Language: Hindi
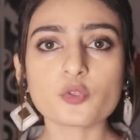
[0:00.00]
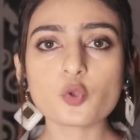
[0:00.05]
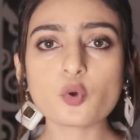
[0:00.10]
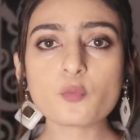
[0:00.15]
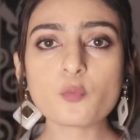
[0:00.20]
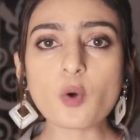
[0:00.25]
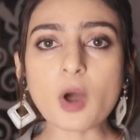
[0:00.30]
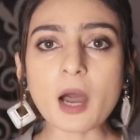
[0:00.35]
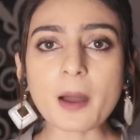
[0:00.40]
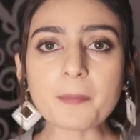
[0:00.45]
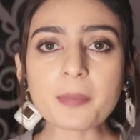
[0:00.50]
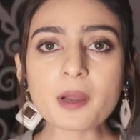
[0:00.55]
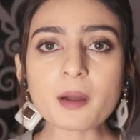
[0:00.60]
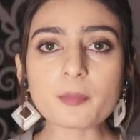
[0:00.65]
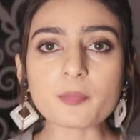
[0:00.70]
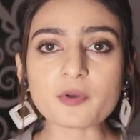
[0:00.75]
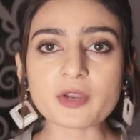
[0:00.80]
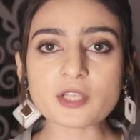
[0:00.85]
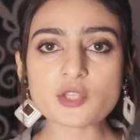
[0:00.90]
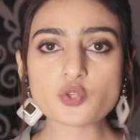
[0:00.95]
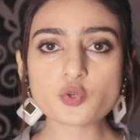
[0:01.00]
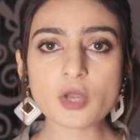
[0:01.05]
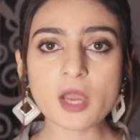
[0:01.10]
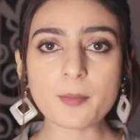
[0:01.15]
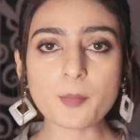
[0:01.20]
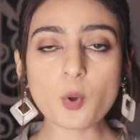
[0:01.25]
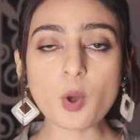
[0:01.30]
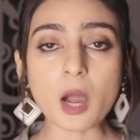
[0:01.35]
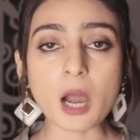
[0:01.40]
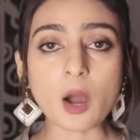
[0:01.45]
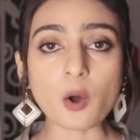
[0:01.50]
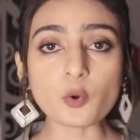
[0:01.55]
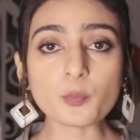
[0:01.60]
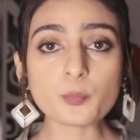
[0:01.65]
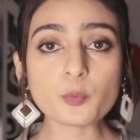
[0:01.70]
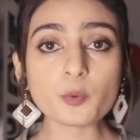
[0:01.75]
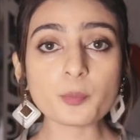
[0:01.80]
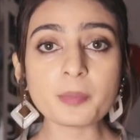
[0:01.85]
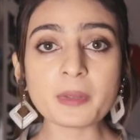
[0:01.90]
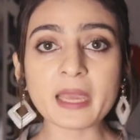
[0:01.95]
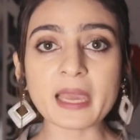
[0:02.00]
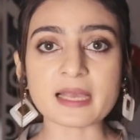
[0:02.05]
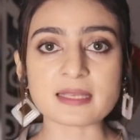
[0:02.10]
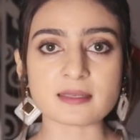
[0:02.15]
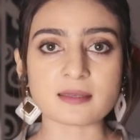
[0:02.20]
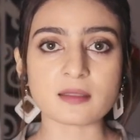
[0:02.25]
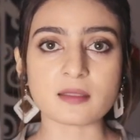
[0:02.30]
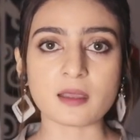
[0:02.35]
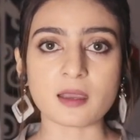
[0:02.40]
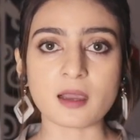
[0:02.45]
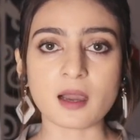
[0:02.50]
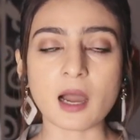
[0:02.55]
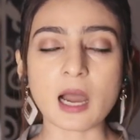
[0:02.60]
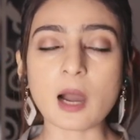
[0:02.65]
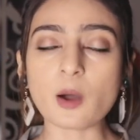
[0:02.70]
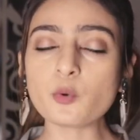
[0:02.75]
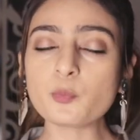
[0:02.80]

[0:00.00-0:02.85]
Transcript: तो वो आपका ब्रेन जो है आपको आउटपुट भी ऐसे देगा